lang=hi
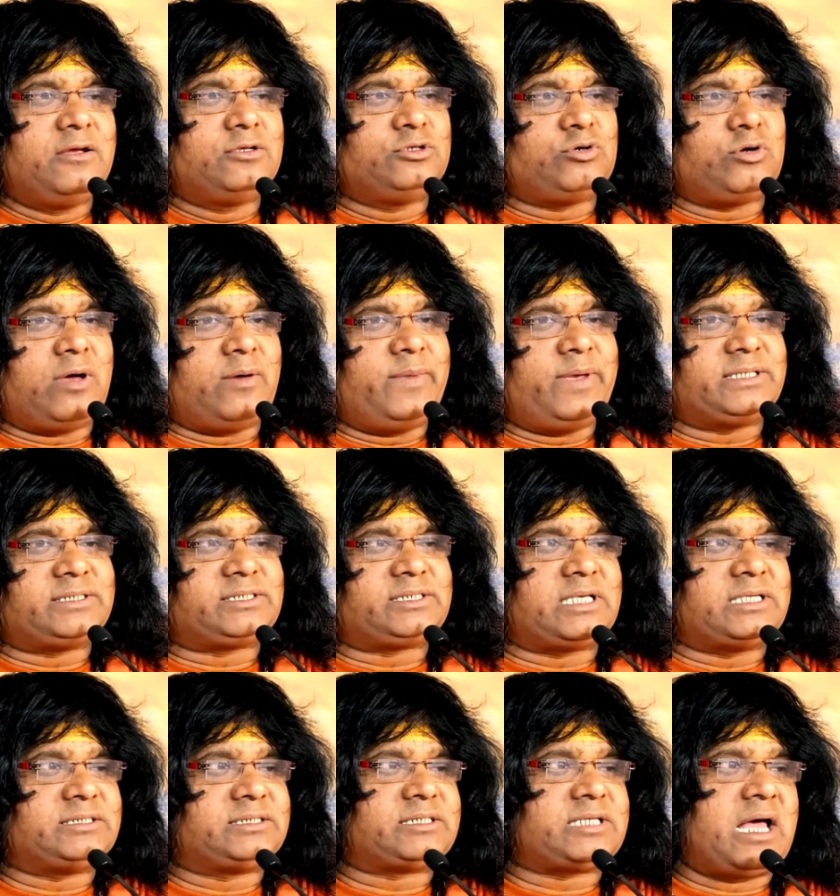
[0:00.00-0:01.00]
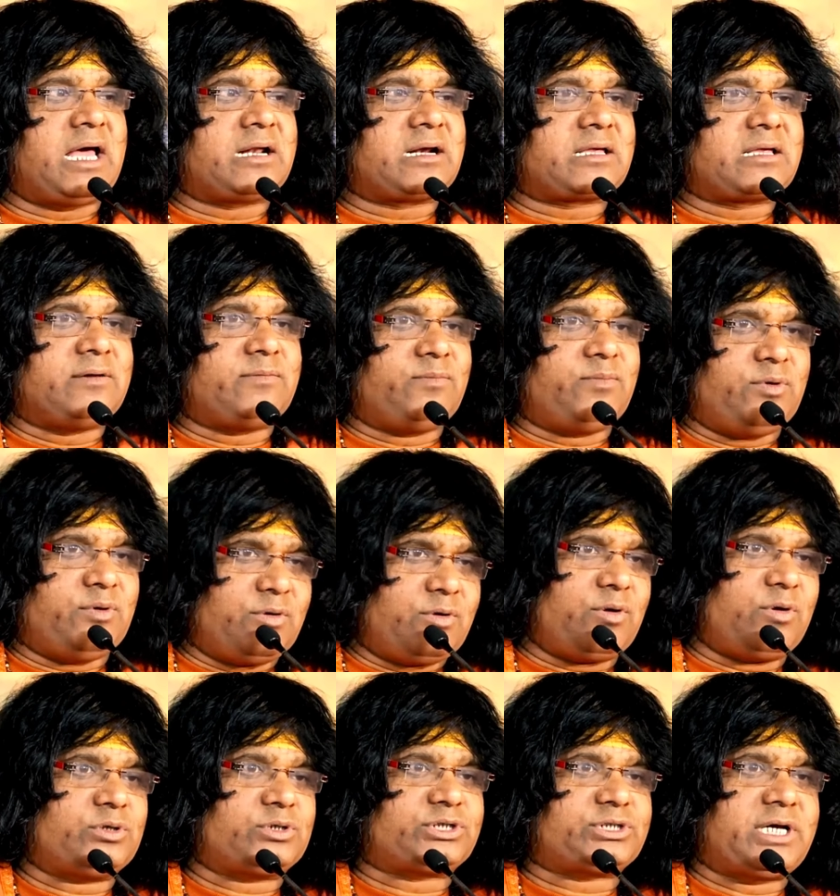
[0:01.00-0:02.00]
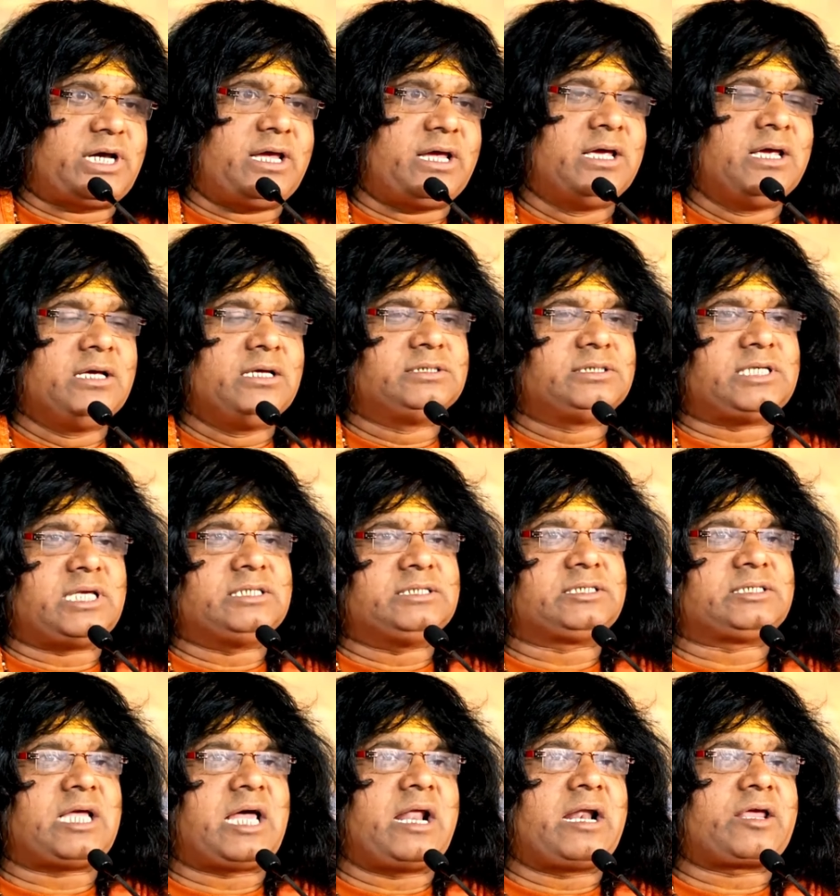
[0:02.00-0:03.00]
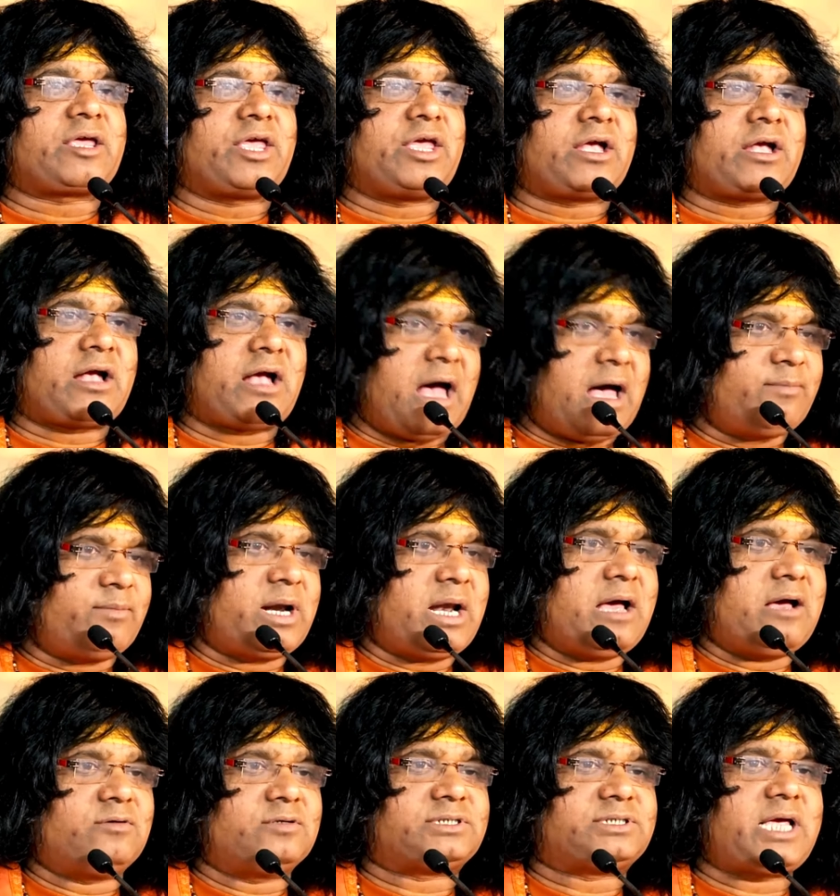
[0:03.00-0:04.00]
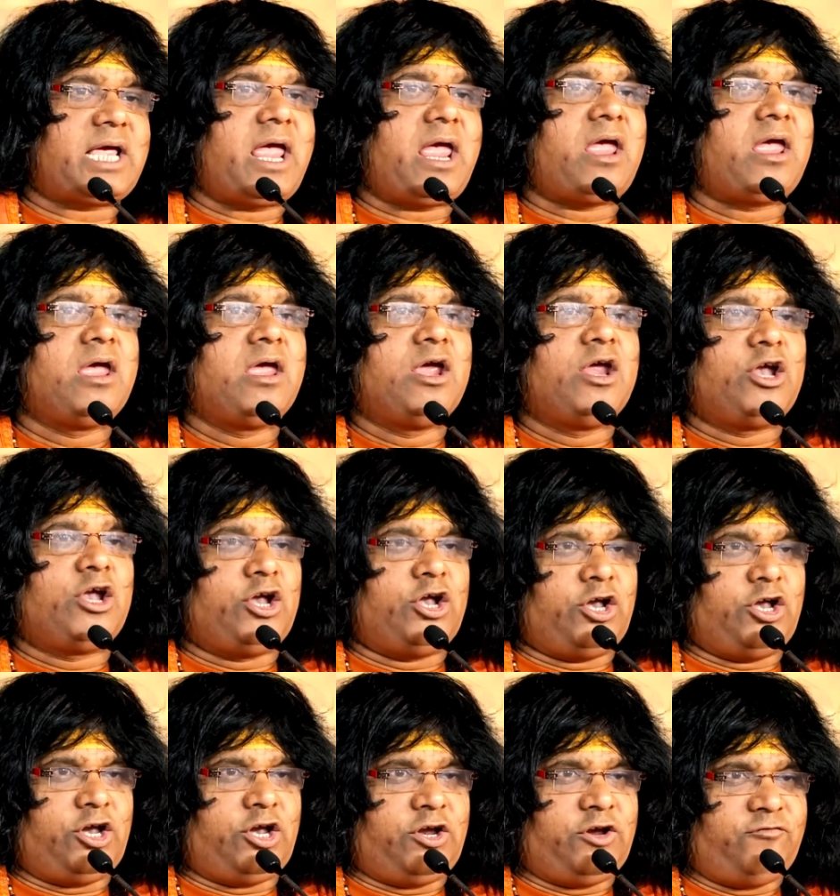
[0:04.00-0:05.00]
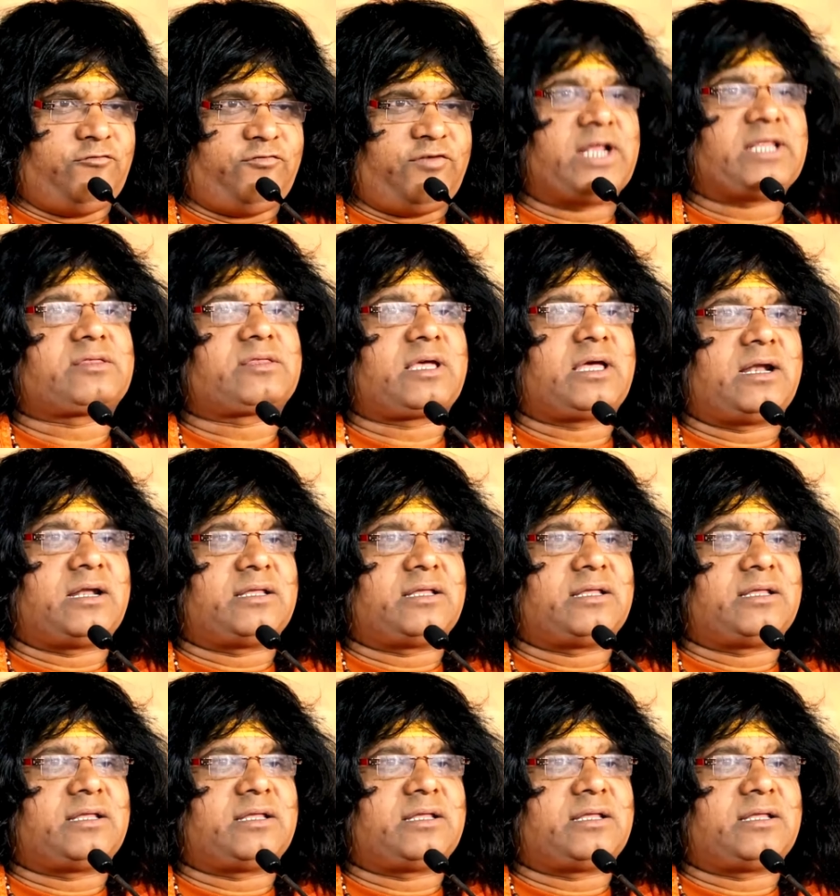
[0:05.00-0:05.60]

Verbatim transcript: जो हमें संसार के भोगों से संसार की कामनाओं से निवृत्त कर